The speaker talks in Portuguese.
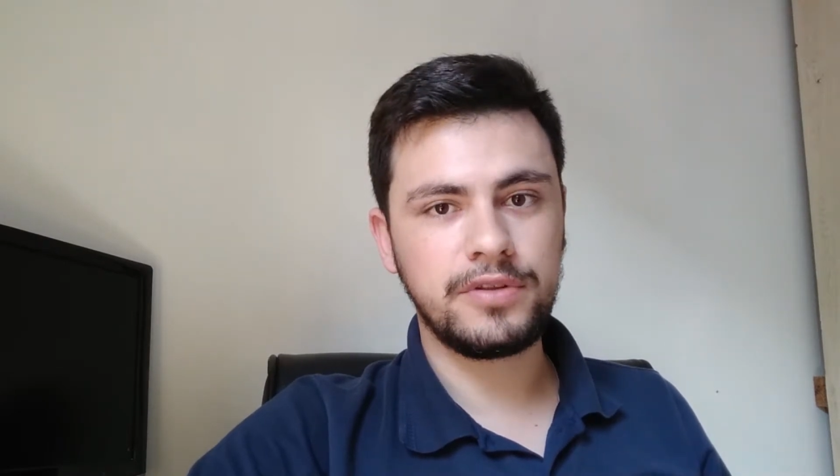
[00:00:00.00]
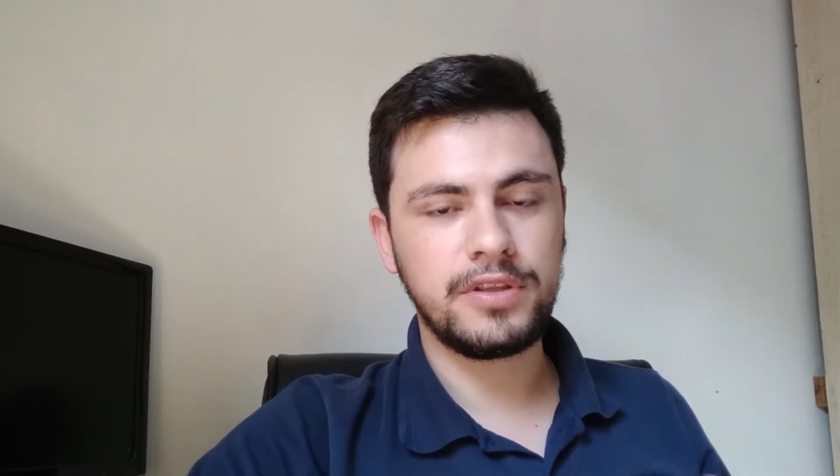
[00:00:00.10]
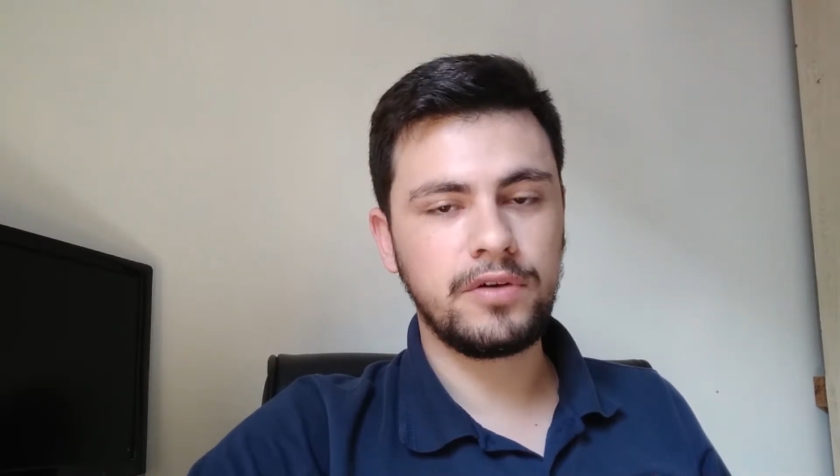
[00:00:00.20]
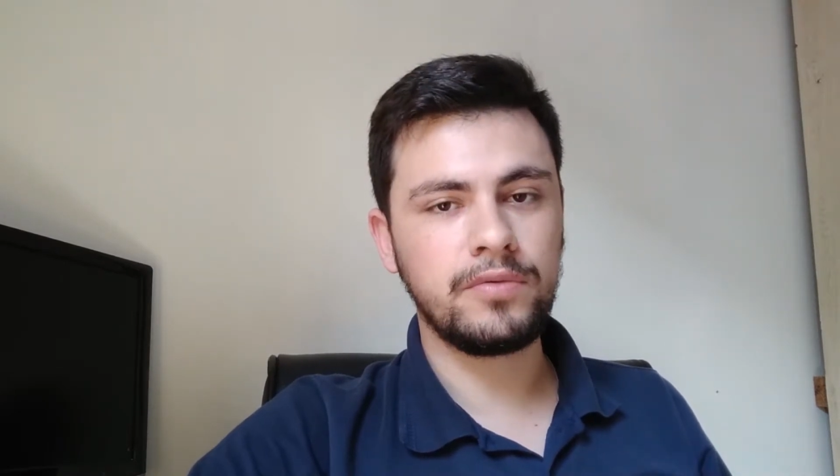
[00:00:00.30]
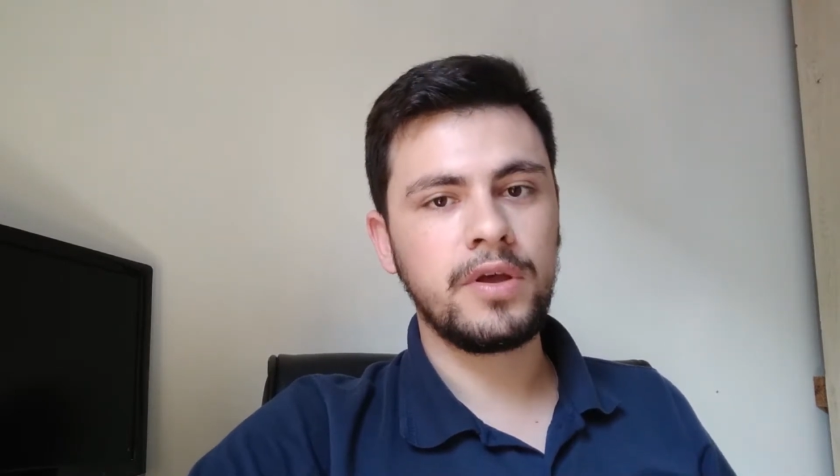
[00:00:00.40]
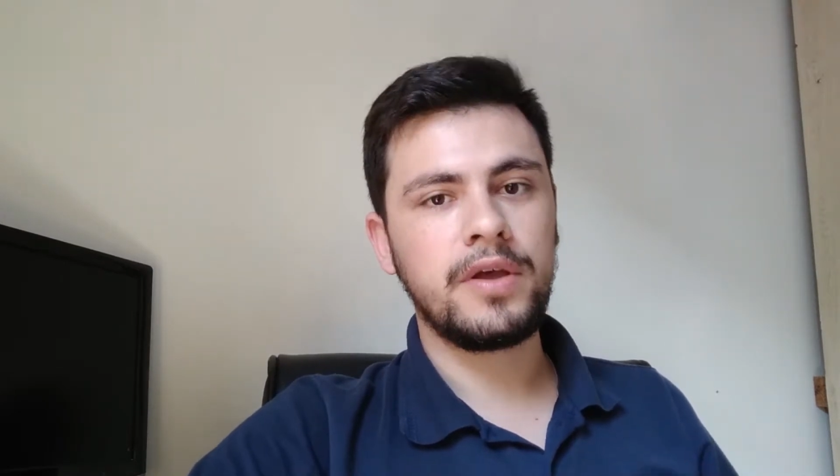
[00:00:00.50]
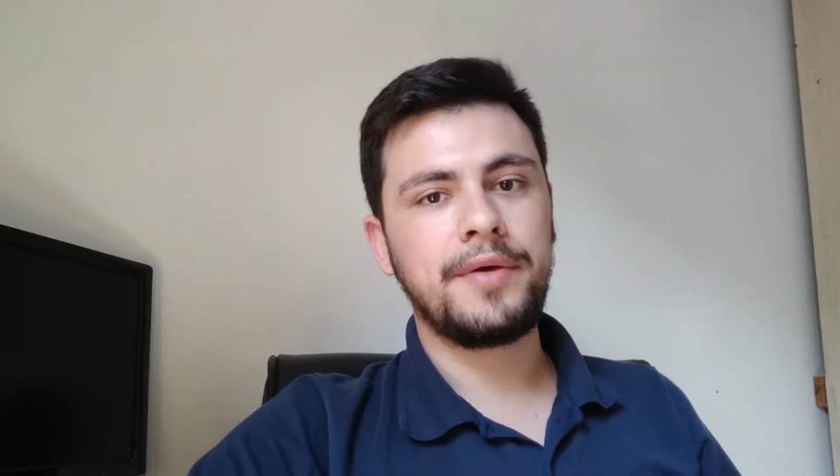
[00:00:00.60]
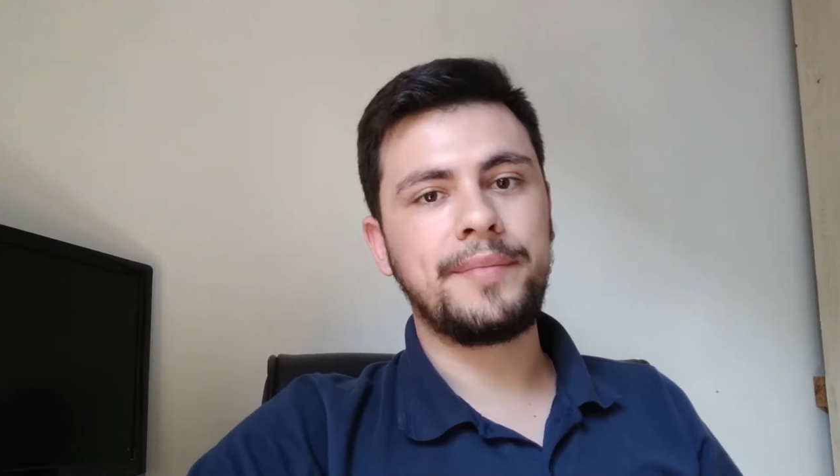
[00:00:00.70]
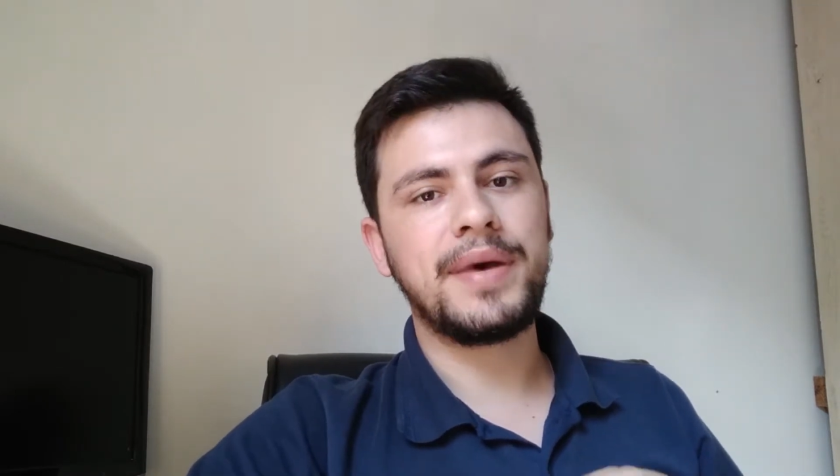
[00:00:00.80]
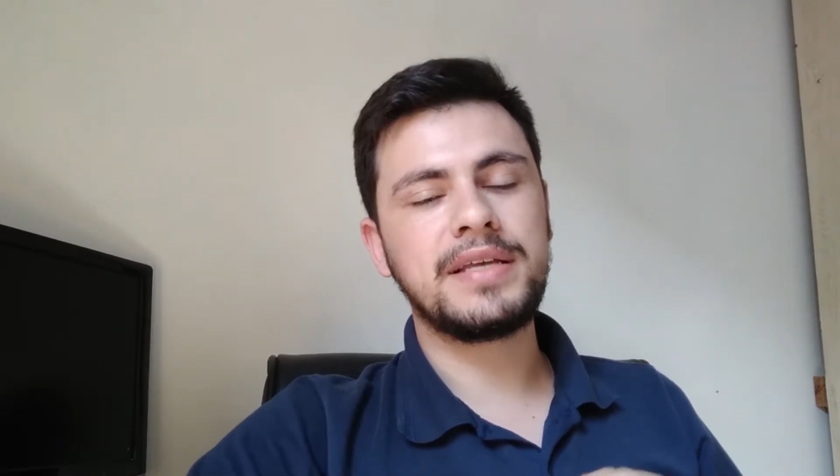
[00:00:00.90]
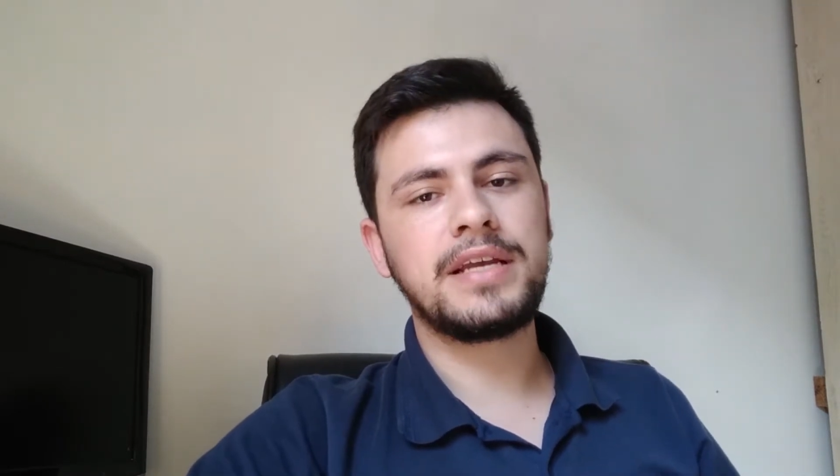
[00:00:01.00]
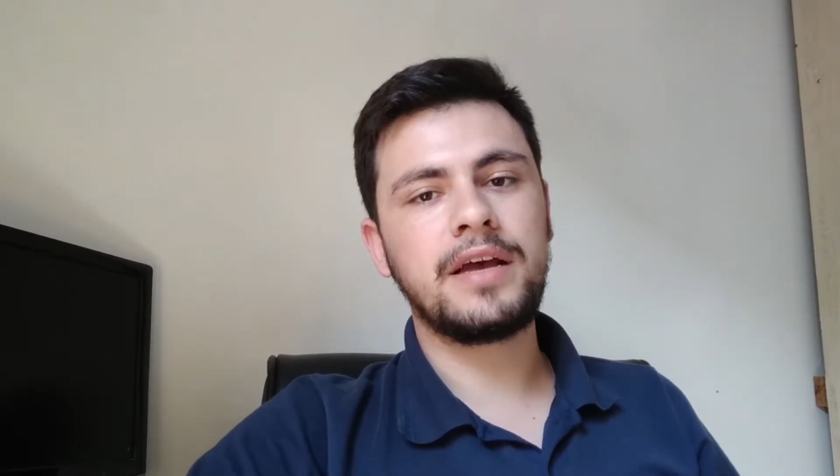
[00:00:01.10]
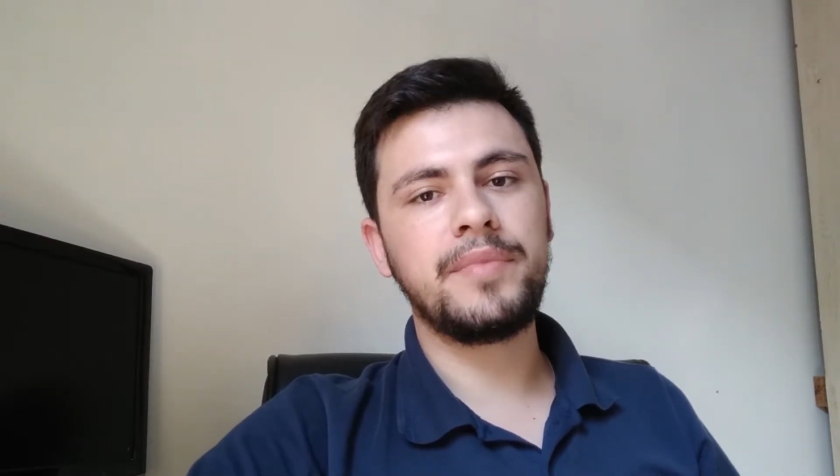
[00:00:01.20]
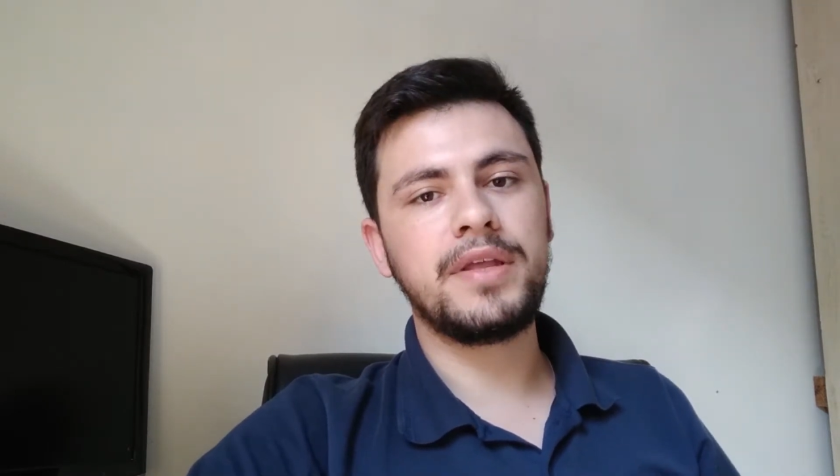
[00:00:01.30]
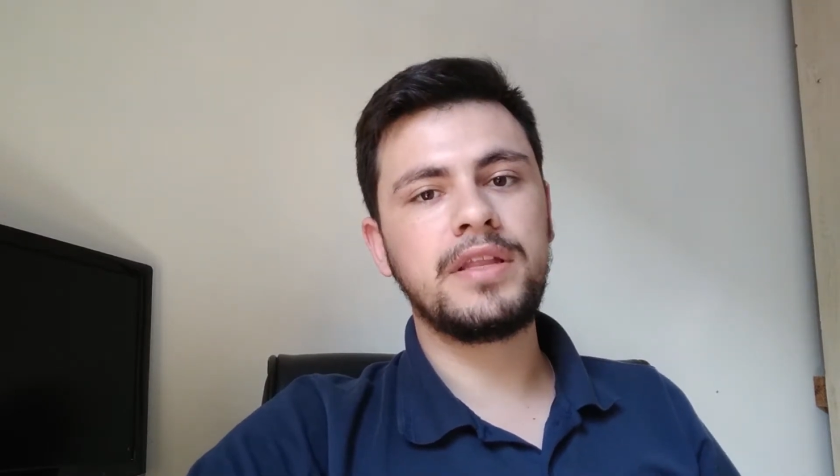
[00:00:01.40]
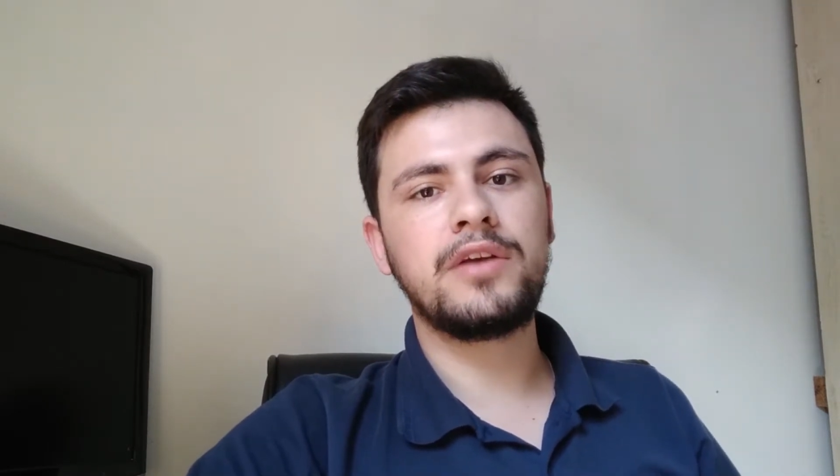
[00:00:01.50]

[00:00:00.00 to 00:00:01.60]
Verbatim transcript: Então, basicamente,